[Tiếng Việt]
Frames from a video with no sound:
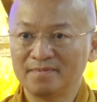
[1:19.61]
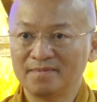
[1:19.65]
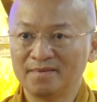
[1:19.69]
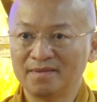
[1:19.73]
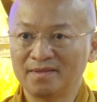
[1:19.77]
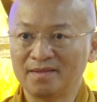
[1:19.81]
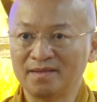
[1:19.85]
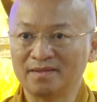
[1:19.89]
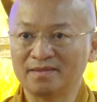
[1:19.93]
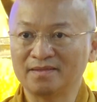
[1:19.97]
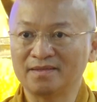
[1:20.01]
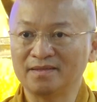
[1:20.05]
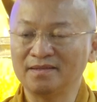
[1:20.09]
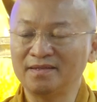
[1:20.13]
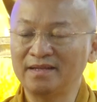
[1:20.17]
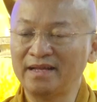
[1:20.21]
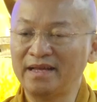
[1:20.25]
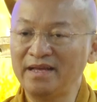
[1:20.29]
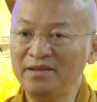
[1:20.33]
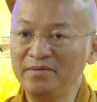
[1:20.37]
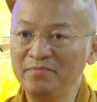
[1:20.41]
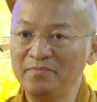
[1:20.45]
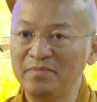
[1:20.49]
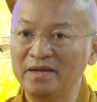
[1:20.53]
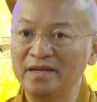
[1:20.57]
là chỉ
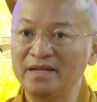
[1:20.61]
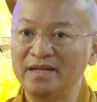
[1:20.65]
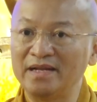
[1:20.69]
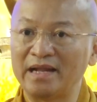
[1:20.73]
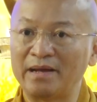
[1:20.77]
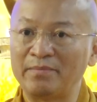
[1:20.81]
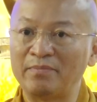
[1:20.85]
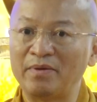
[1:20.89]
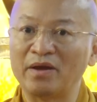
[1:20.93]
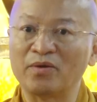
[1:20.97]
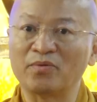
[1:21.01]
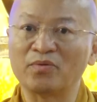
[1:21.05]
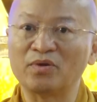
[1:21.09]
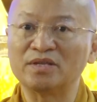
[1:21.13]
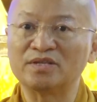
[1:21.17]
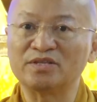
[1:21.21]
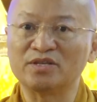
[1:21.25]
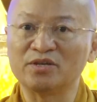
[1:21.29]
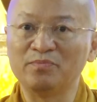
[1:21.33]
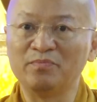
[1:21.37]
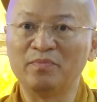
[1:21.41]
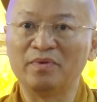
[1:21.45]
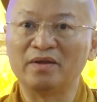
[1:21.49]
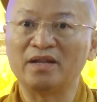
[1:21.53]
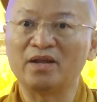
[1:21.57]
lấy mình làm hệ quy
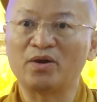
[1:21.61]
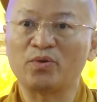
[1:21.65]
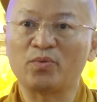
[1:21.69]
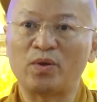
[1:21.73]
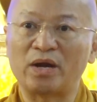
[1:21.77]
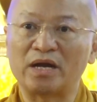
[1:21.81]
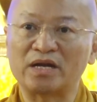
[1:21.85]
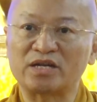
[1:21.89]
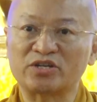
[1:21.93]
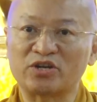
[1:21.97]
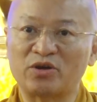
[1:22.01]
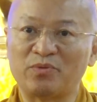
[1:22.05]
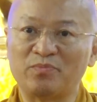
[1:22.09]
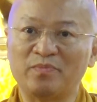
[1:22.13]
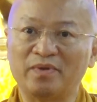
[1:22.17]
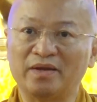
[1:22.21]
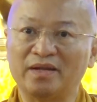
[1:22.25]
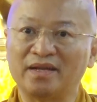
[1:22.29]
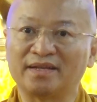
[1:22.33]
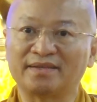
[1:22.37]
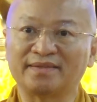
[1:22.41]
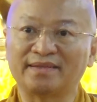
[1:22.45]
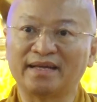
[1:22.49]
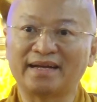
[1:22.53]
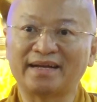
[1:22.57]
chiếu mình là quan trọng mình
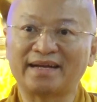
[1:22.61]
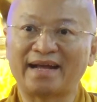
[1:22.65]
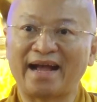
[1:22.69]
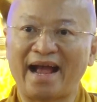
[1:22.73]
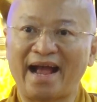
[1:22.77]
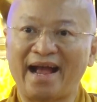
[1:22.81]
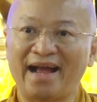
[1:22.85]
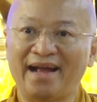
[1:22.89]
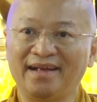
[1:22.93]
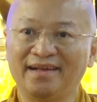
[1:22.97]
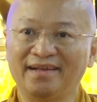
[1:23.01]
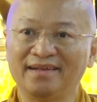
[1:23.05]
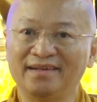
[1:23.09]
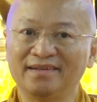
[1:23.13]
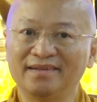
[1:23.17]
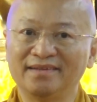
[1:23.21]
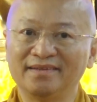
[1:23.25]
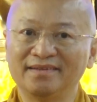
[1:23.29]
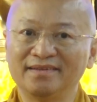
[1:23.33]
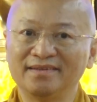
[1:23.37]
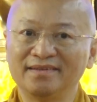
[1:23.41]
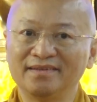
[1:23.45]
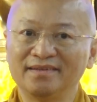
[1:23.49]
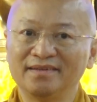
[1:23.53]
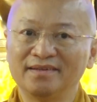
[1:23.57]
là tất cả
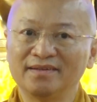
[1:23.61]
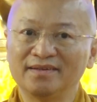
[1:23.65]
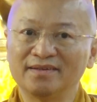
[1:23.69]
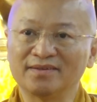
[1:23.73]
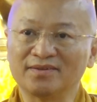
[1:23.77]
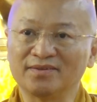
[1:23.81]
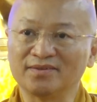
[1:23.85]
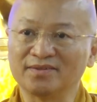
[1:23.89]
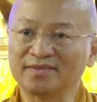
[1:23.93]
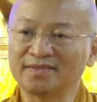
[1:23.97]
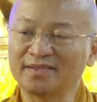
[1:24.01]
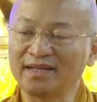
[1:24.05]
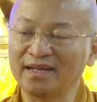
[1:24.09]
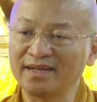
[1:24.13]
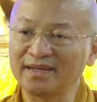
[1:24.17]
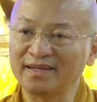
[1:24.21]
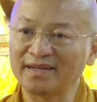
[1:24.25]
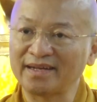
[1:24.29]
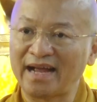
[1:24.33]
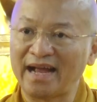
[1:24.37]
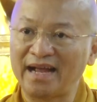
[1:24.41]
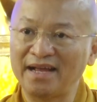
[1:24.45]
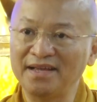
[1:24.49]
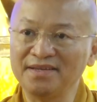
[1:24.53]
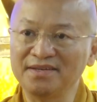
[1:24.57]
còn
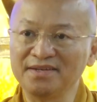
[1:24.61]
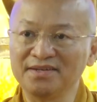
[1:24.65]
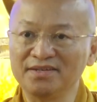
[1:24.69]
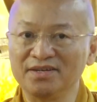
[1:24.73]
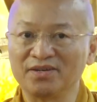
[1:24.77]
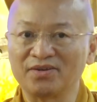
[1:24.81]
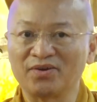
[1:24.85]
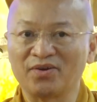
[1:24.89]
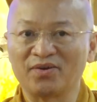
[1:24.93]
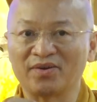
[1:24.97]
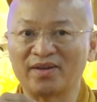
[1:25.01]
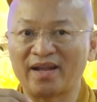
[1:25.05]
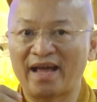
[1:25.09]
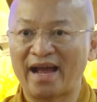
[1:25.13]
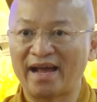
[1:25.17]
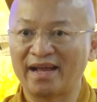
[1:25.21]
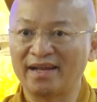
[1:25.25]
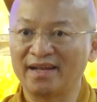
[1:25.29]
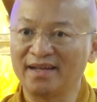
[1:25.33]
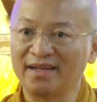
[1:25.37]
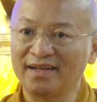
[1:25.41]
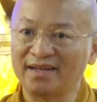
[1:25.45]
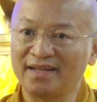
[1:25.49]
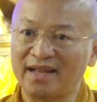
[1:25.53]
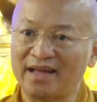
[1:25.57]
tất cả những người còn
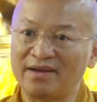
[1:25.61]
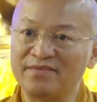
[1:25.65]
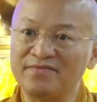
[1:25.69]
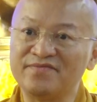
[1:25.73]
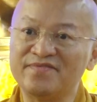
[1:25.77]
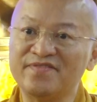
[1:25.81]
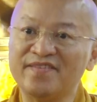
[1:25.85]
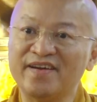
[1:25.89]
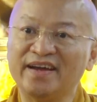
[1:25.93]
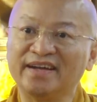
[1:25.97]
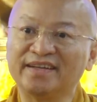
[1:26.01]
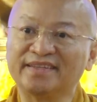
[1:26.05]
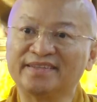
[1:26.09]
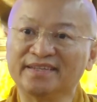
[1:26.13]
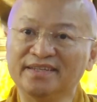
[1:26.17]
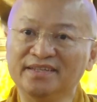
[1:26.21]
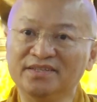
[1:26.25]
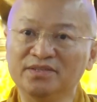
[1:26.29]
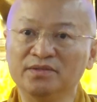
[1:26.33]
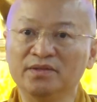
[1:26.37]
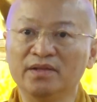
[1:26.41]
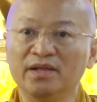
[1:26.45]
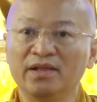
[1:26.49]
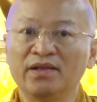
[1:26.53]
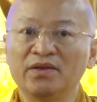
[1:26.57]
lại đó là vệ
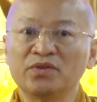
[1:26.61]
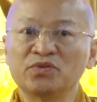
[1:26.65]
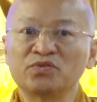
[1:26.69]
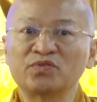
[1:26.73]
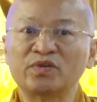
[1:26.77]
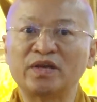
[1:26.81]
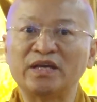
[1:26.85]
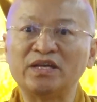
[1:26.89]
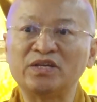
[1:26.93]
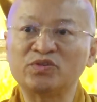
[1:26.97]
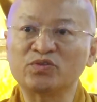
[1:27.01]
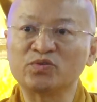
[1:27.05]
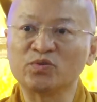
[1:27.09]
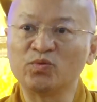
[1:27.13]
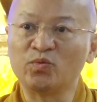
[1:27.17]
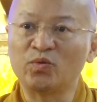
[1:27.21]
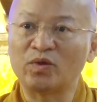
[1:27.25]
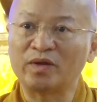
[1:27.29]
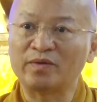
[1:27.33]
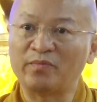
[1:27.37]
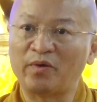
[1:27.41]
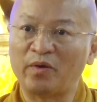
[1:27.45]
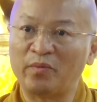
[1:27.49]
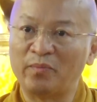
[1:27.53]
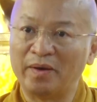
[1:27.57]
tinh xây chung
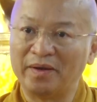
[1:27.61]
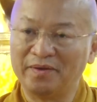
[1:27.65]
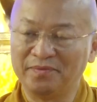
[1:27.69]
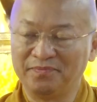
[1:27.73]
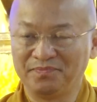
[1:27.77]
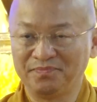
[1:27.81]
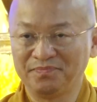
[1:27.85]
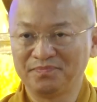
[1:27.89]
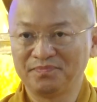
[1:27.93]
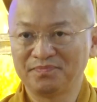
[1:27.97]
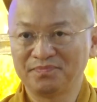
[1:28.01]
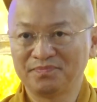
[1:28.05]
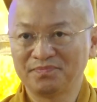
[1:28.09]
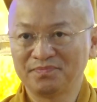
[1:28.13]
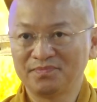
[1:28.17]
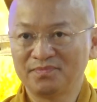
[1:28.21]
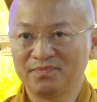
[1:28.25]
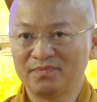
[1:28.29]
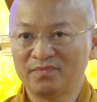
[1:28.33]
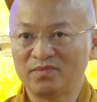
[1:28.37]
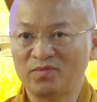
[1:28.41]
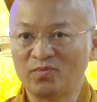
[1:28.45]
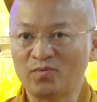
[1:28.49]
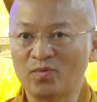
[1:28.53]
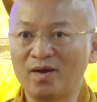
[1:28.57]
quanh vào mình
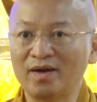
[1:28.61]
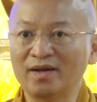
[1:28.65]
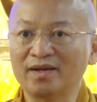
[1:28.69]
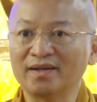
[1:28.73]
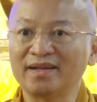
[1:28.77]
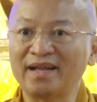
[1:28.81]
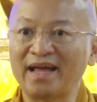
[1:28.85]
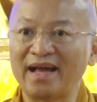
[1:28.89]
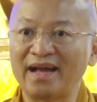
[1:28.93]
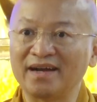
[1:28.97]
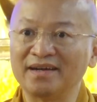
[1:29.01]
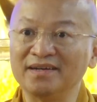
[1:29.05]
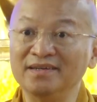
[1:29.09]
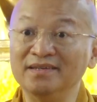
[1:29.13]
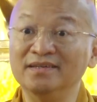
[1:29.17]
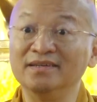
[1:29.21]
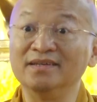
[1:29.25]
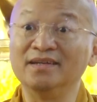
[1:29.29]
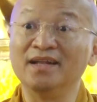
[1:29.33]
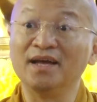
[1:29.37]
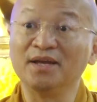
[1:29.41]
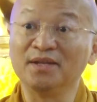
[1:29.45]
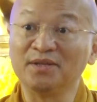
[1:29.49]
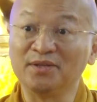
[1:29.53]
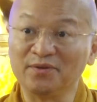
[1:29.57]
hoặc là người
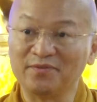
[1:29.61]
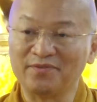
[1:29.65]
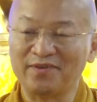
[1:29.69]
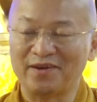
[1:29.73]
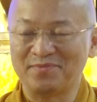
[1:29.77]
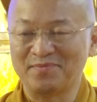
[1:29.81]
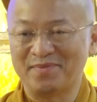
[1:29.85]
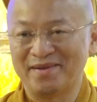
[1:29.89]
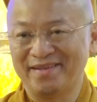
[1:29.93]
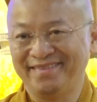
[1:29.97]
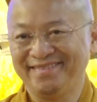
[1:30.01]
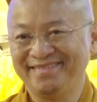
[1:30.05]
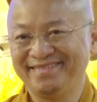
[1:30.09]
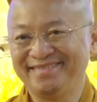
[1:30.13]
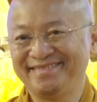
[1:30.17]
lệ thuộc vào mình